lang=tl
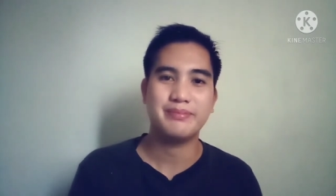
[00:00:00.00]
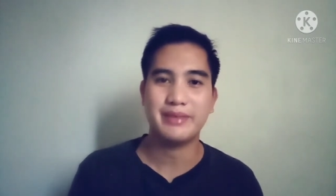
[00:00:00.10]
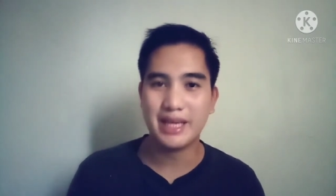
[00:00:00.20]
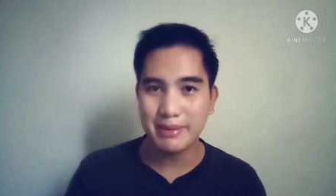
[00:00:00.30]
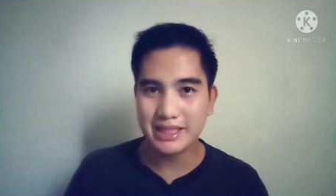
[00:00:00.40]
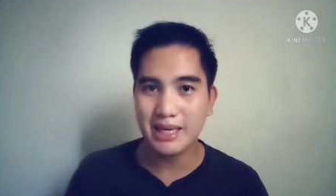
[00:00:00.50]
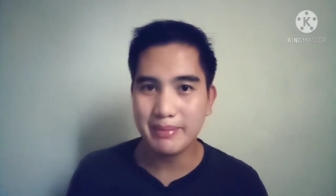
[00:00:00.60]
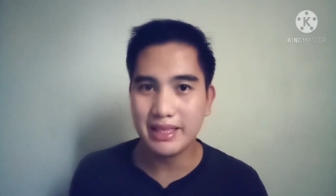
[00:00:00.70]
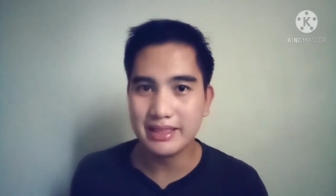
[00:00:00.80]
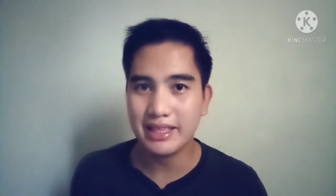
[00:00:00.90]
Maraming
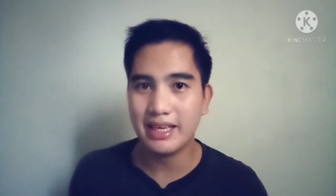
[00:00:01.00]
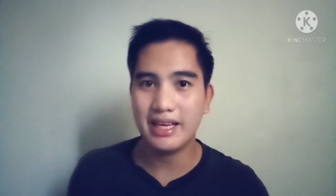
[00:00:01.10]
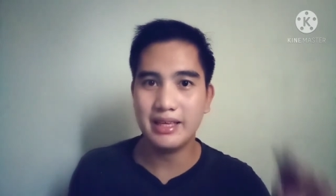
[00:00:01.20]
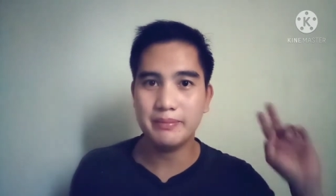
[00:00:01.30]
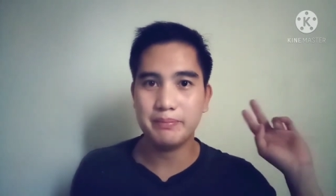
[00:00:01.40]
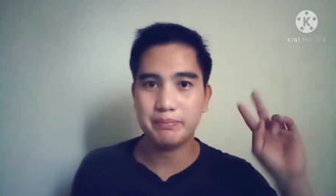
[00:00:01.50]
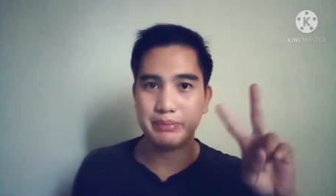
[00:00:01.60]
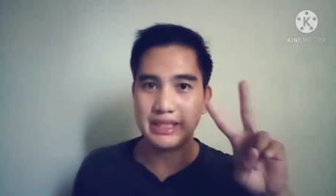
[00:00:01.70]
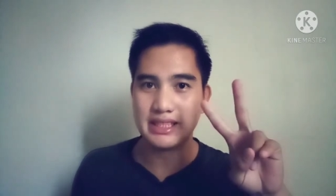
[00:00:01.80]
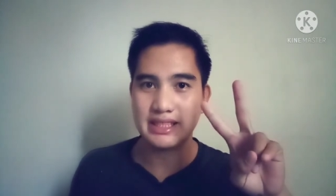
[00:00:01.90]
salamat and
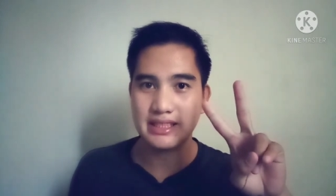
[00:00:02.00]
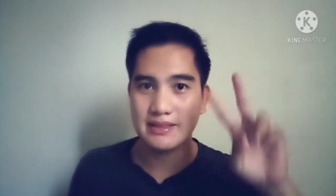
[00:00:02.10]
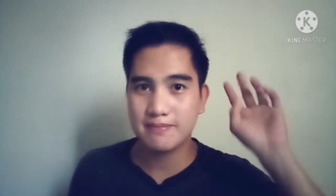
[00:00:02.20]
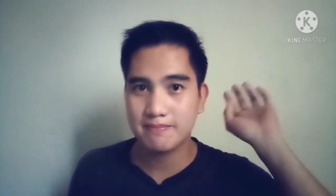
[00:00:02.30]
peace!